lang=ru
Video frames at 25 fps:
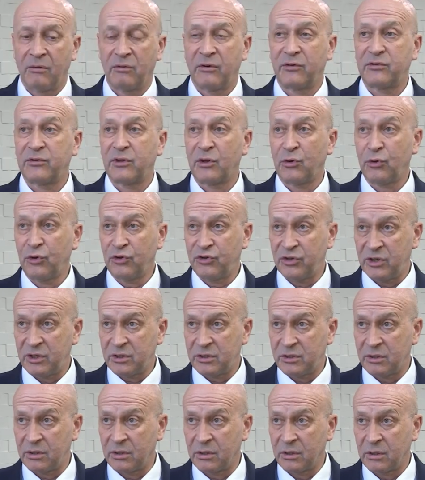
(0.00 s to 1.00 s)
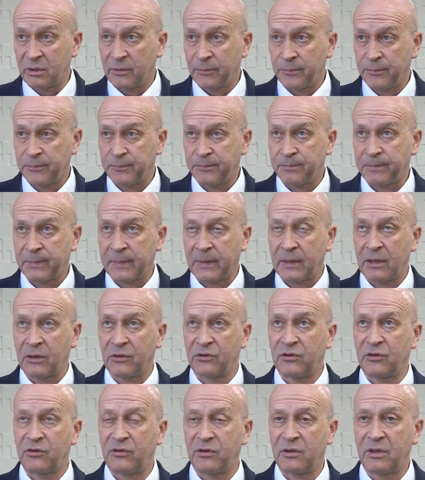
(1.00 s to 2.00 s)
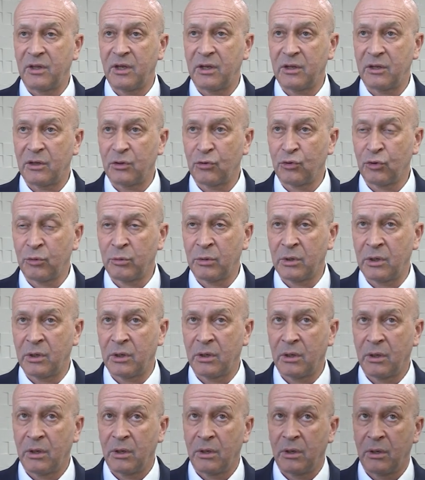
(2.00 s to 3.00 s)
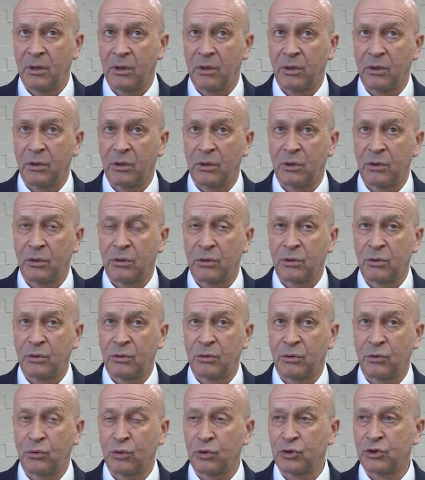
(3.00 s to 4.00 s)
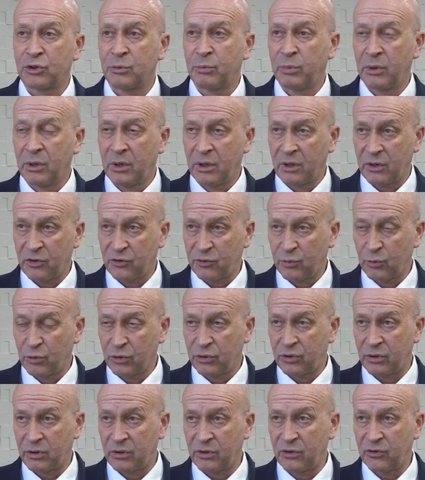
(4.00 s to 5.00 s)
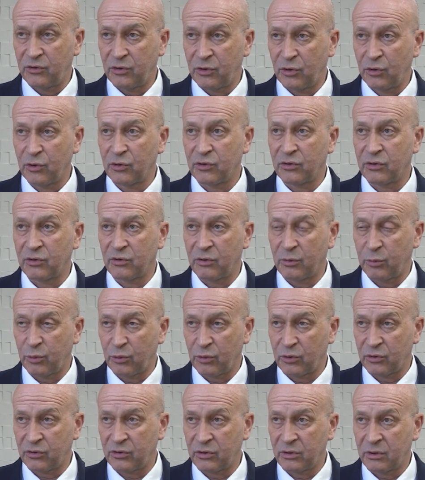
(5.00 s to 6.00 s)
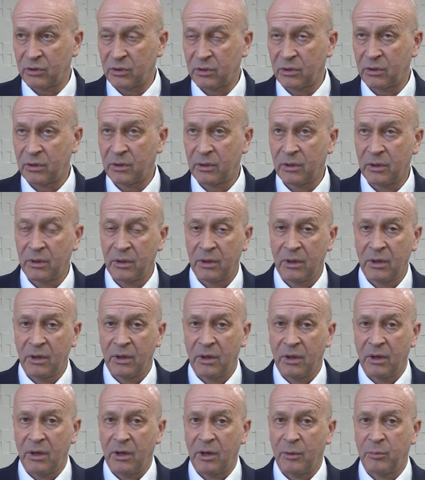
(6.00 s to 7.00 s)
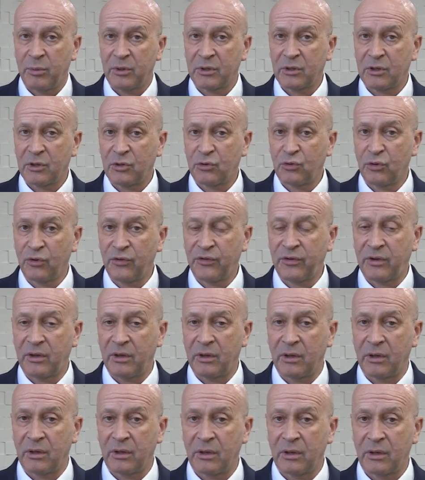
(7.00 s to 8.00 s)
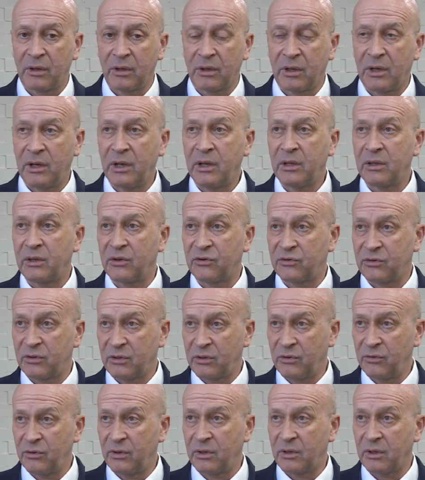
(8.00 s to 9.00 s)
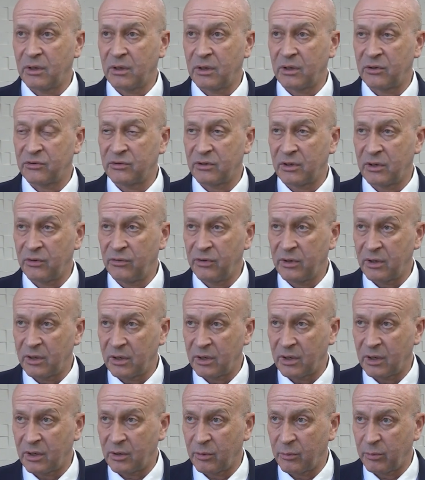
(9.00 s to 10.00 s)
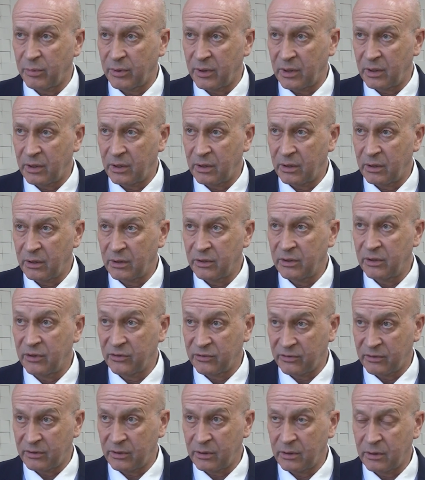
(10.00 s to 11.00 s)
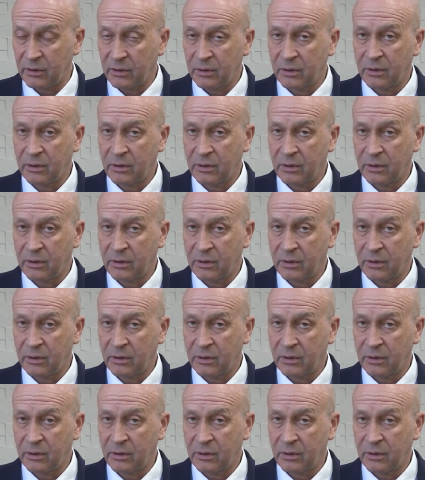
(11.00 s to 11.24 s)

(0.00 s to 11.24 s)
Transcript: Во второй части заседания Думы тоже были рассмотрены серьезные вопросы о подготовке к летней оздоровительной, кампании детской.